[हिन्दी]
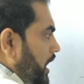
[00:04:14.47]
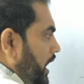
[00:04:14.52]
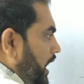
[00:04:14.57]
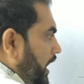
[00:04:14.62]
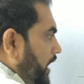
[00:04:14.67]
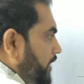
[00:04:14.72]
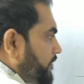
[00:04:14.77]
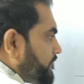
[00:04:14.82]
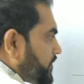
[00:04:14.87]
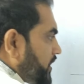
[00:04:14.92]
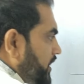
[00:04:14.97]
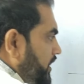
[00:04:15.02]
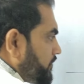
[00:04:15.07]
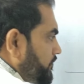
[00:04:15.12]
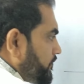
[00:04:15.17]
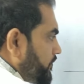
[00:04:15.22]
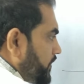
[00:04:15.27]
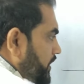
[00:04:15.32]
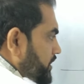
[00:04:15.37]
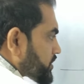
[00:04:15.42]
आफ्टर
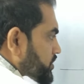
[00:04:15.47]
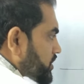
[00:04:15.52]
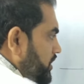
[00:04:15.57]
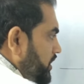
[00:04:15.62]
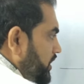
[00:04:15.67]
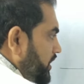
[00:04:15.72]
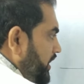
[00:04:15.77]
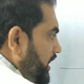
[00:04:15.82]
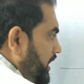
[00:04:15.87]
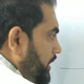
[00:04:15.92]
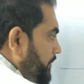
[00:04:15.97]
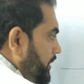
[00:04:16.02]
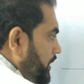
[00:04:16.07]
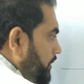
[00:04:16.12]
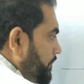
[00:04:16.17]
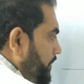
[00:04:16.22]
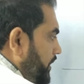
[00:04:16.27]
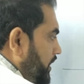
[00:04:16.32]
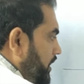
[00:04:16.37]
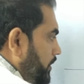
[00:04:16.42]
रिफ्लेक्शन इट विल
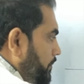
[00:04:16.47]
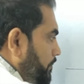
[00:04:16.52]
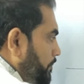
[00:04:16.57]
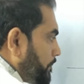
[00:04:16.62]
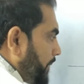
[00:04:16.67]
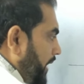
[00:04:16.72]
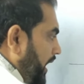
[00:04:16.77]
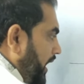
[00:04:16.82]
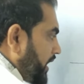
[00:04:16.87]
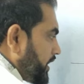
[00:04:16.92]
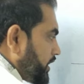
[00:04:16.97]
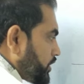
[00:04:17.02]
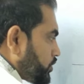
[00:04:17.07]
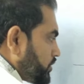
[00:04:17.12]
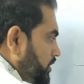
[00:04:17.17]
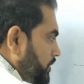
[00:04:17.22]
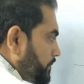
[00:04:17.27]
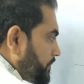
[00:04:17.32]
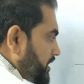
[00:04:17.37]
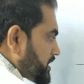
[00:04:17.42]
बिकम पैलेट टू
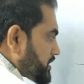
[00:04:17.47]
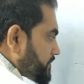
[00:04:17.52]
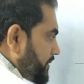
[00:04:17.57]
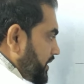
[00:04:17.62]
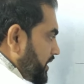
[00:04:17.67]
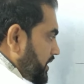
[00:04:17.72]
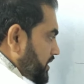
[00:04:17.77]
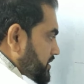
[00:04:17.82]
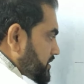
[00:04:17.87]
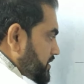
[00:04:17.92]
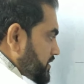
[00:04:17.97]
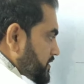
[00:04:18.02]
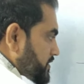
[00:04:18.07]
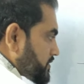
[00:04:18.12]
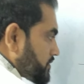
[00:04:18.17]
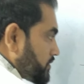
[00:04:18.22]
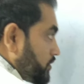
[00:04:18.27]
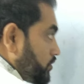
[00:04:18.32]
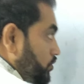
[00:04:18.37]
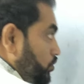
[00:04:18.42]
द प्रिंसिपल एक्सिस
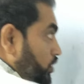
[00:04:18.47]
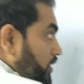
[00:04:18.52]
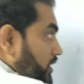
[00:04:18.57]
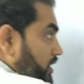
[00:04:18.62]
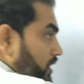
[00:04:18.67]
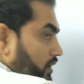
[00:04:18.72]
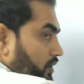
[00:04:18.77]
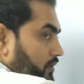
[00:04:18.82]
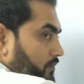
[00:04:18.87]
उल्टा